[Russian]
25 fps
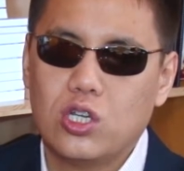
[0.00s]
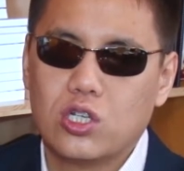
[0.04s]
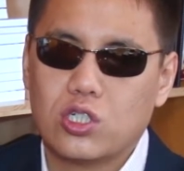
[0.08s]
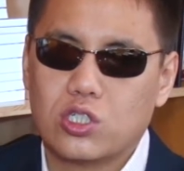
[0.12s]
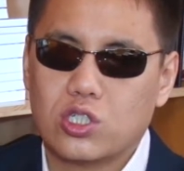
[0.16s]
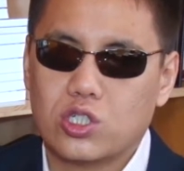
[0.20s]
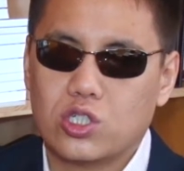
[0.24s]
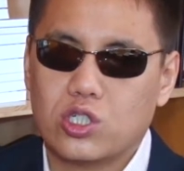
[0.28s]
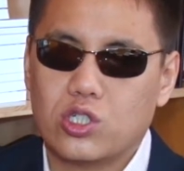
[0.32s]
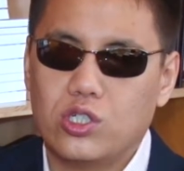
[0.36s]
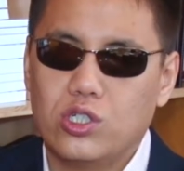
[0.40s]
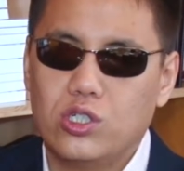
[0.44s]
к
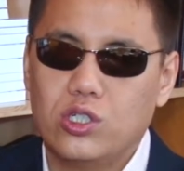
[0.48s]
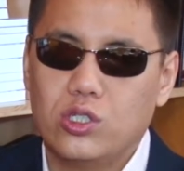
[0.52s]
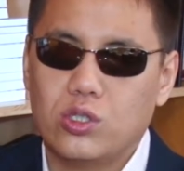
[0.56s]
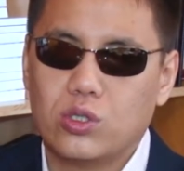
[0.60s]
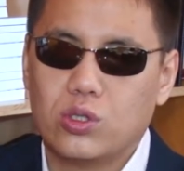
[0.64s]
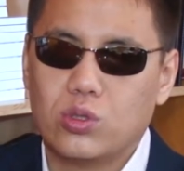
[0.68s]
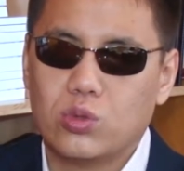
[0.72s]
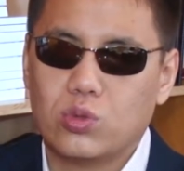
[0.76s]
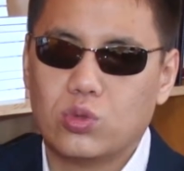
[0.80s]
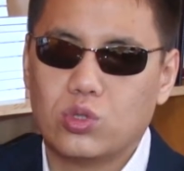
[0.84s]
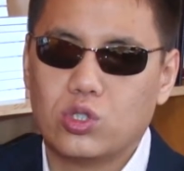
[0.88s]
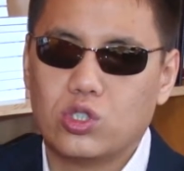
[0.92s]
сожалению,
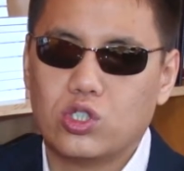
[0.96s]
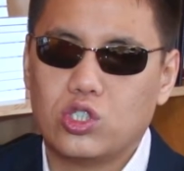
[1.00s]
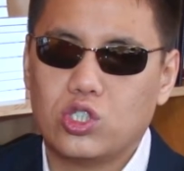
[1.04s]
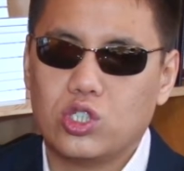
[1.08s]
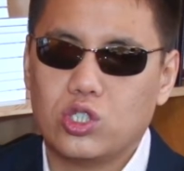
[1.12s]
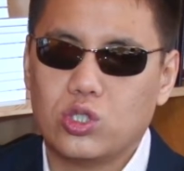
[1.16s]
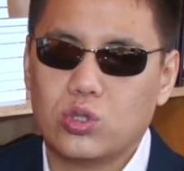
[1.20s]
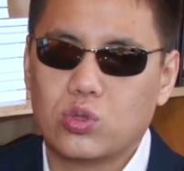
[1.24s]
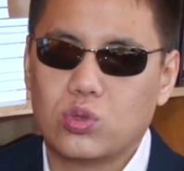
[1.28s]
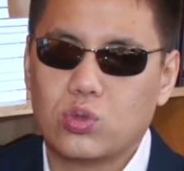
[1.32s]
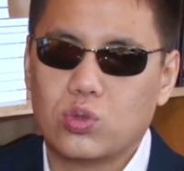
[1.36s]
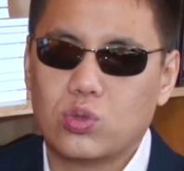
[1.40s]
это уже
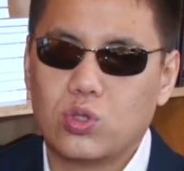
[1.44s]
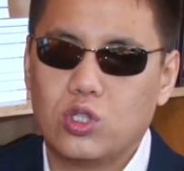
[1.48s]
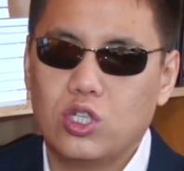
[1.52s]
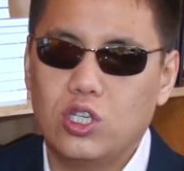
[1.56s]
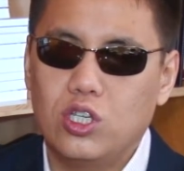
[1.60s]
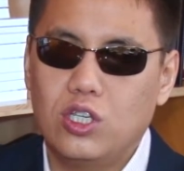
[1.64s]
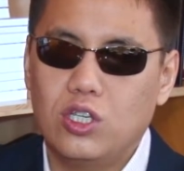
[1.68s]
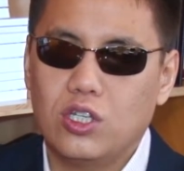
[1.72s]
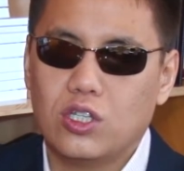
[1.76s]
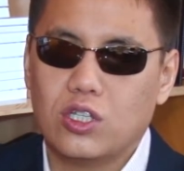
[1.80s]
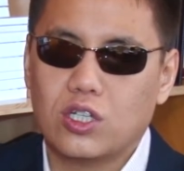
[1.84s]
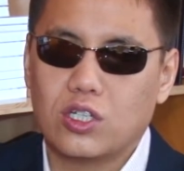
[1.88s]
через
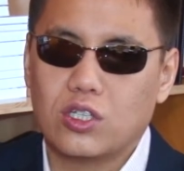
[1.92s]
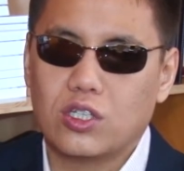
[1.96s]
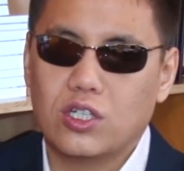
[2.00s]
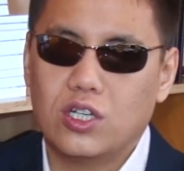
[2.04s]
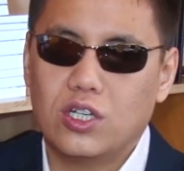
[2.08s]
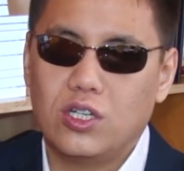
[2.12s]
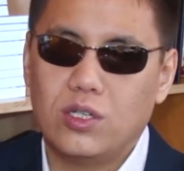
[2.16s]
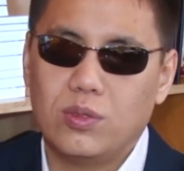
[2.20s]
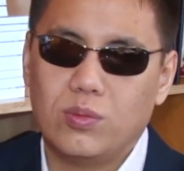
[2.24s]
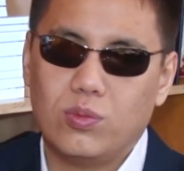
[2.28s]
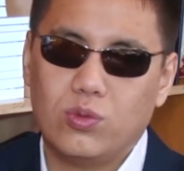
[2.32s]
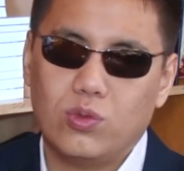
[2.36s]
суды и так
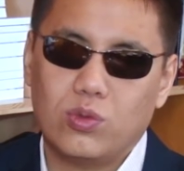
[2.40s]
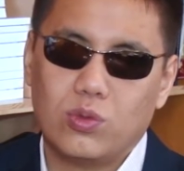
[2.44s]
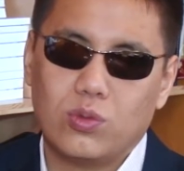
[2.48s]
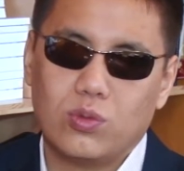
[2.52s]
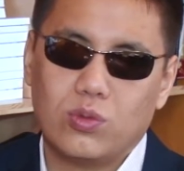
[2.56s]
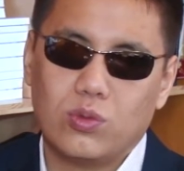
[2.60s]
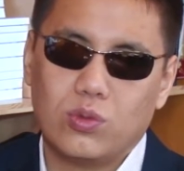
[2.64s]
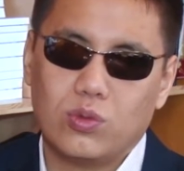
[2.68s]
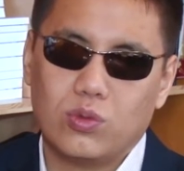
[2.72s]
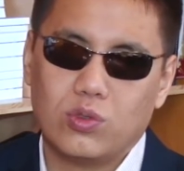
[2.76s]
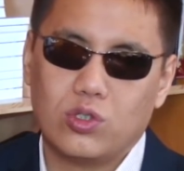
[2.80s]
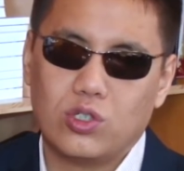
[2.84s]
далее
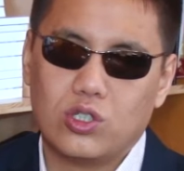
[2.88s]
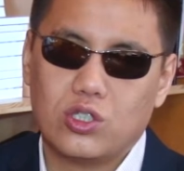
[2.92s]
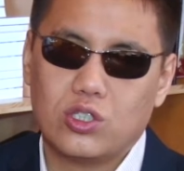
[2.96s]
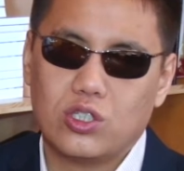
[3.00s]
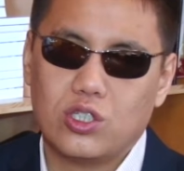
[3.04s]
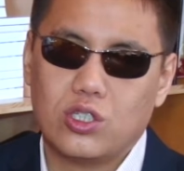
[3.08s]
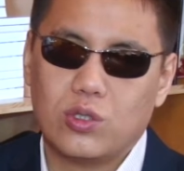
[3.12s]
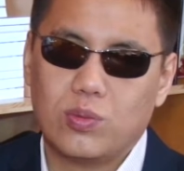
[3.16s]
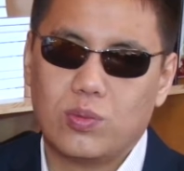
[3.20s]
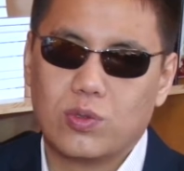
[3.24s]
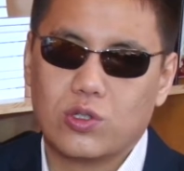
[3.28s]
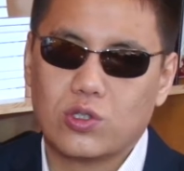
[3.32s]
будет, ну, через
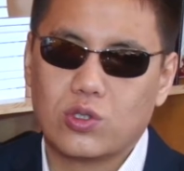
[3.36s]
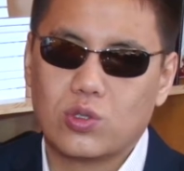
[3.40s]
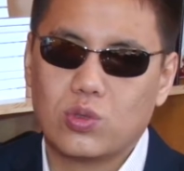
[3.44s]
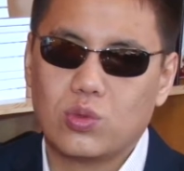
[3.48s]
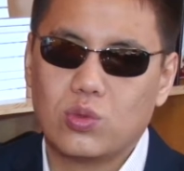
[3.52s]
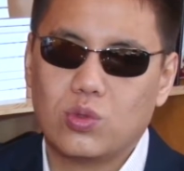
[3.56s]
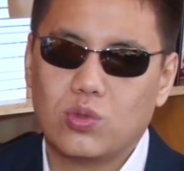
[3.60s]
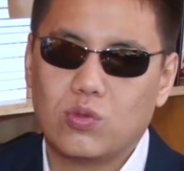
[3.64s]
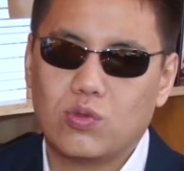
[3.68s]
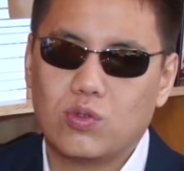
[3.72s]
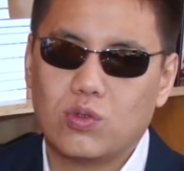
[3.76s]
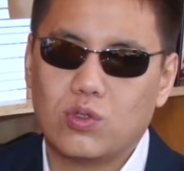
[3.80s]
эти
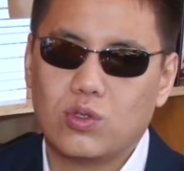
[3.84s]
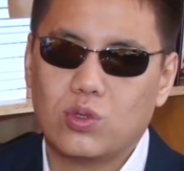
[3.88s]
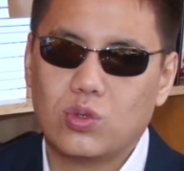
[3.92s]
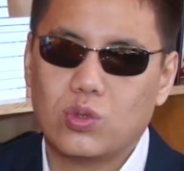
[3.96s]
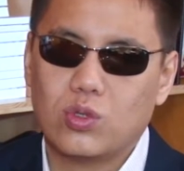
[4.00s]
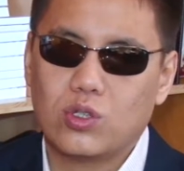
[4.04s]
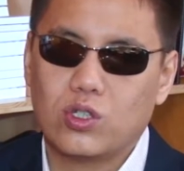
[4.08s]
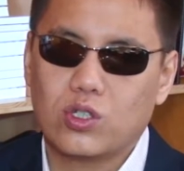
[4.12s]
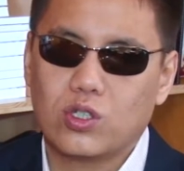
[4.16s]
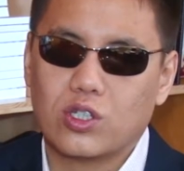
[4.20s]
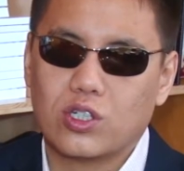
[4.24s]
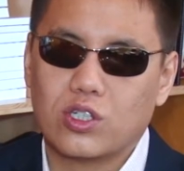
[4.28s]
процедуры вы
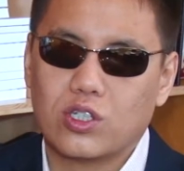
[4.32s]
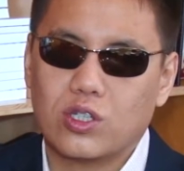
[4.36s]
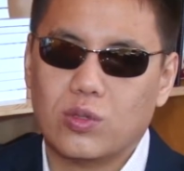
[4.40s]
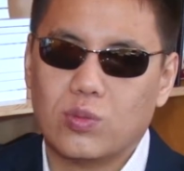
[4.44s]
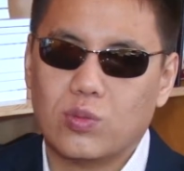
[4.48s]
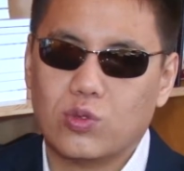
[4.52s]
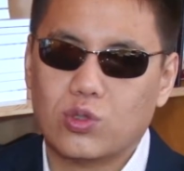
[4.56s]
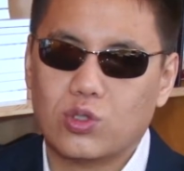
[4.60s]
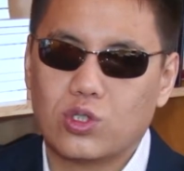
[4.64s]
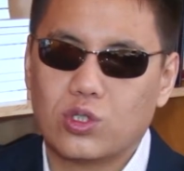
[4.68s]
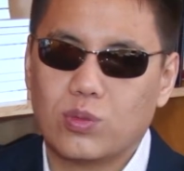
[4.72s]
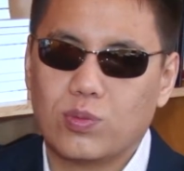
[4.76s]
только тогда
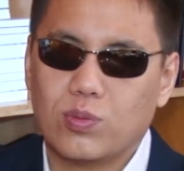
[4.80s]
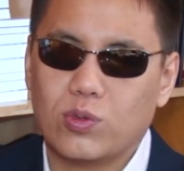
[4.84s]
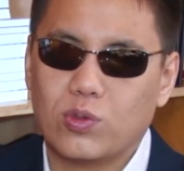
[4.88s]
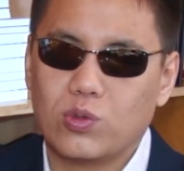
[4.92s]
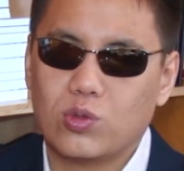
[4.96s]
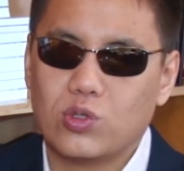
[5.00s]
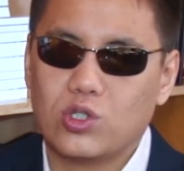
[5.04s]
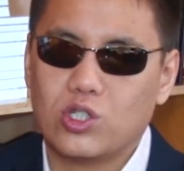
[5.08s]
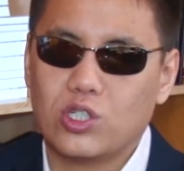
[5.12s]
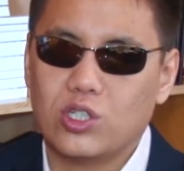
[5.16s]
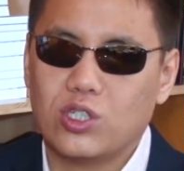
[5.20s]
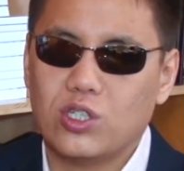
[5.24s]
можете
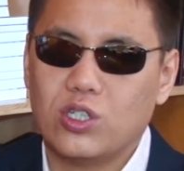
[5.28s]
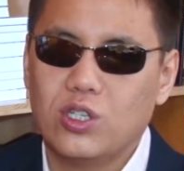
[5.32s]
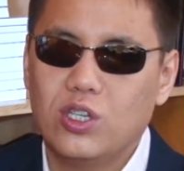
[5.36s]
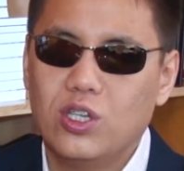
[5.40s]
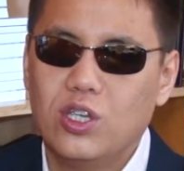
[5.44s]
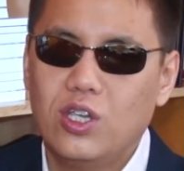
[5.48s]
получить.